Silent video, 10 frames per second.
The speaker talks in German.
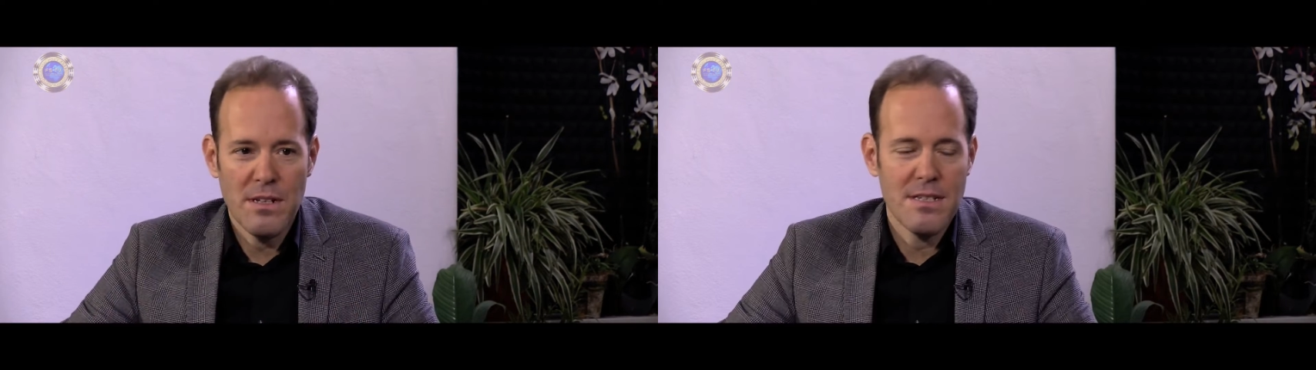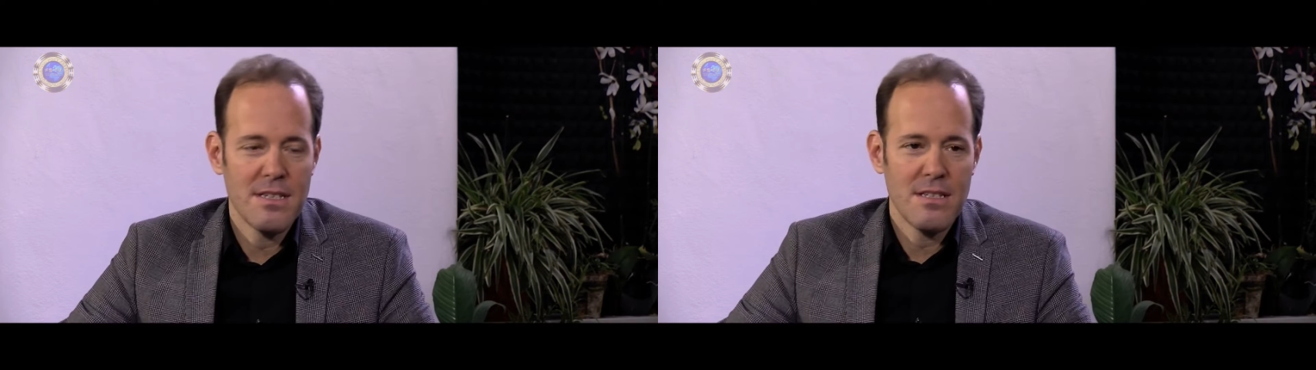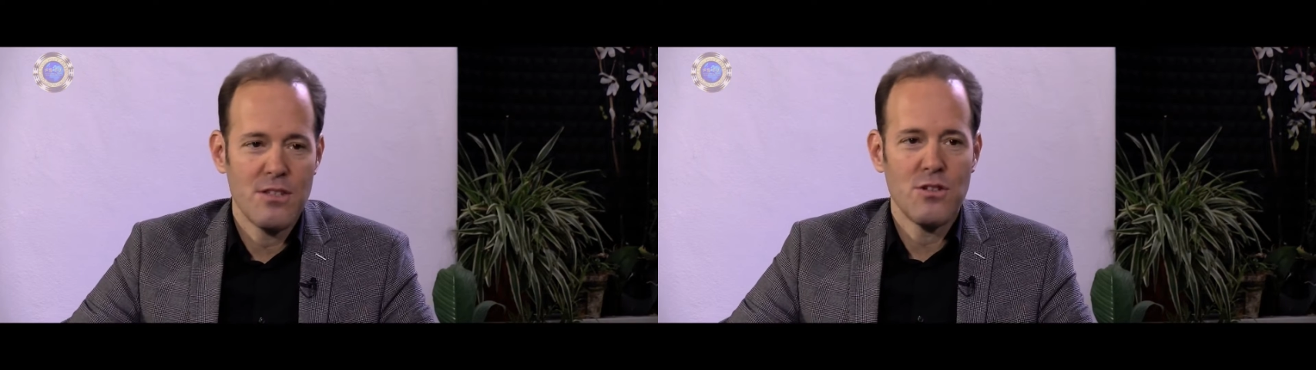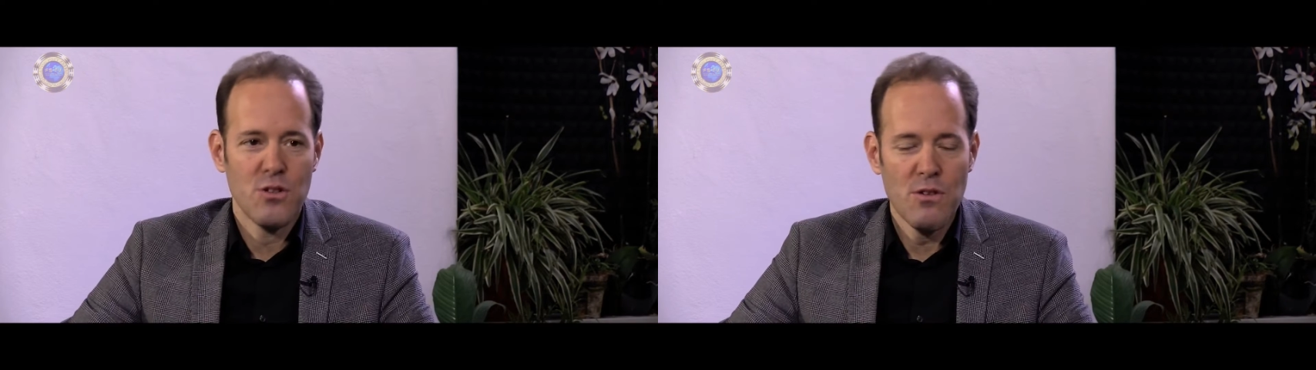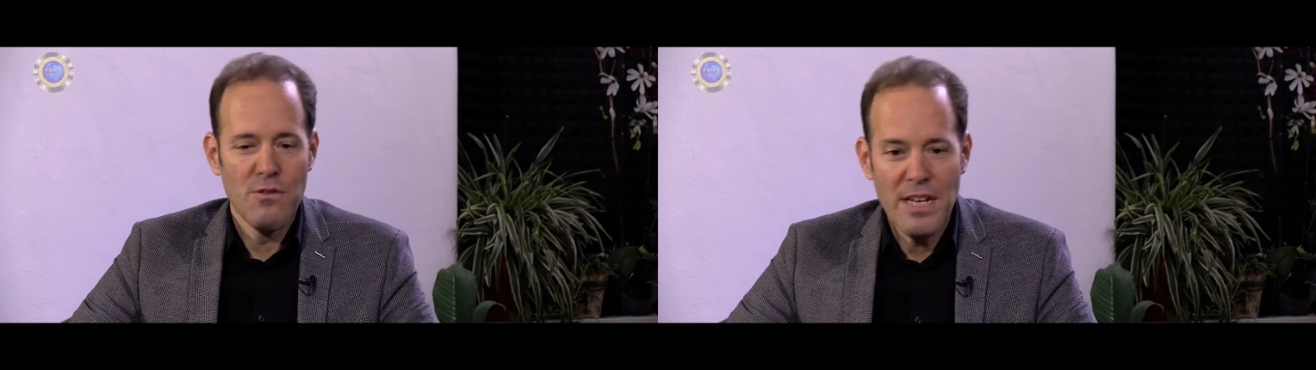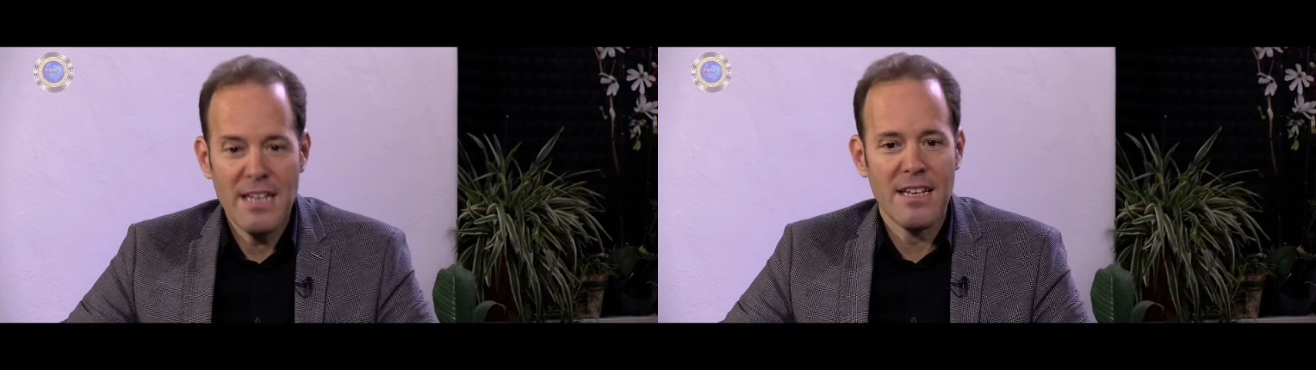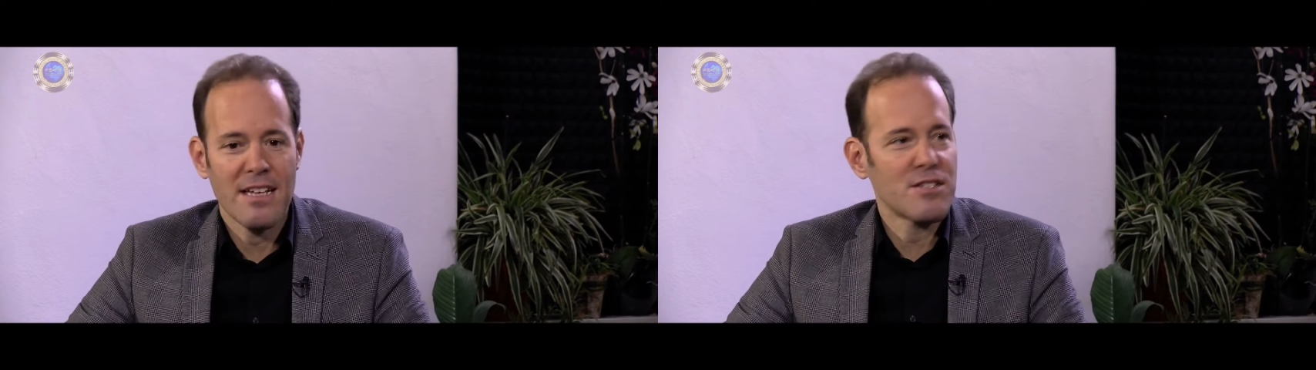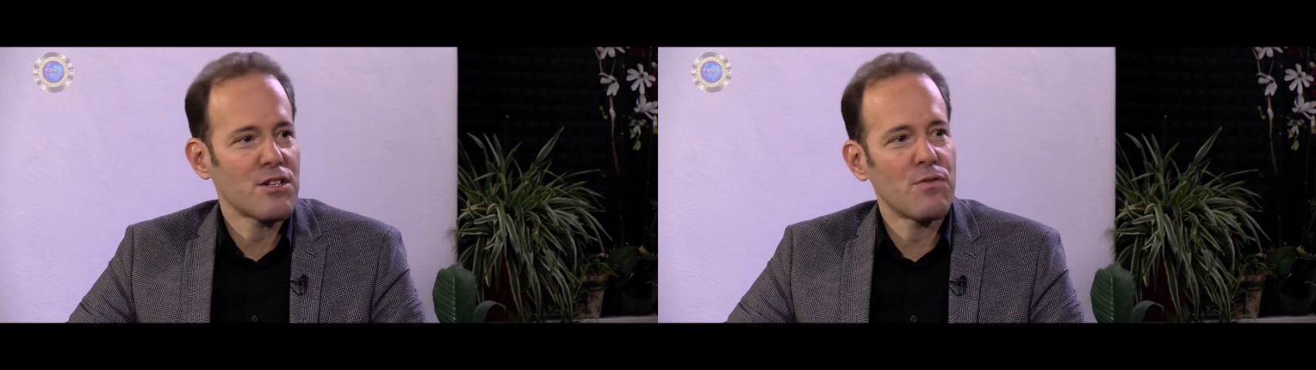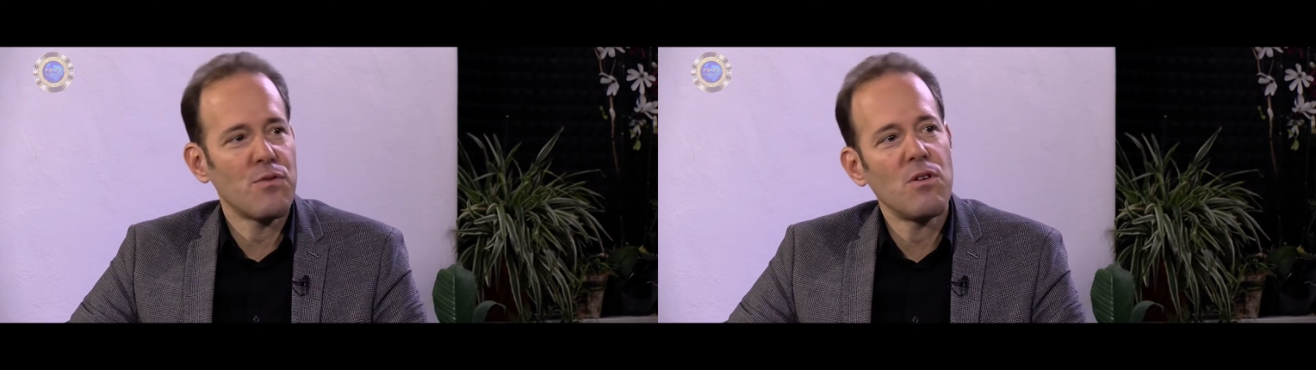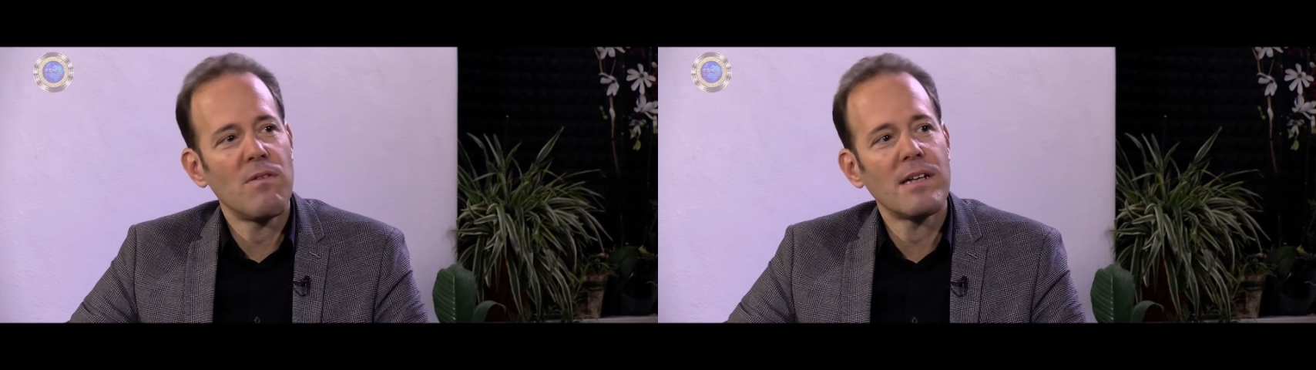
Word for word: das ist schon ein wichtiges Gefühl,